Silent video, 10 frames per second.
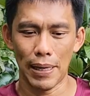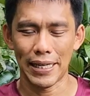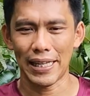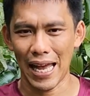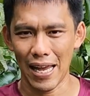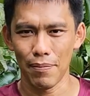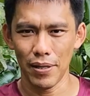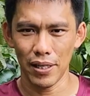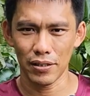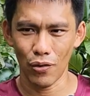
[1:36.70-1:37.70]
ผลิตไก่
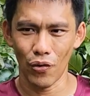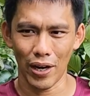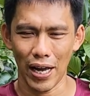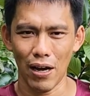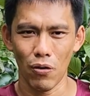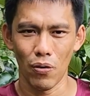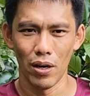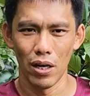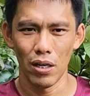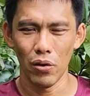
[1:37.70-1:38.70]
เพื่อส่งเข้า
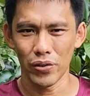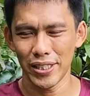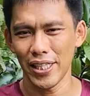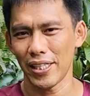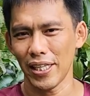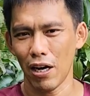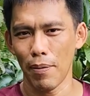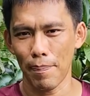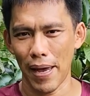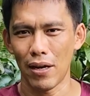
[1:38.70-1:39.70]
โรงเชือดที่เขา
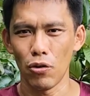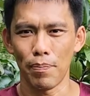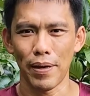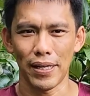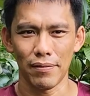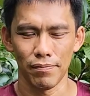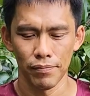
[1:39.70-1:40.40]
ไปแปรรูปเป็น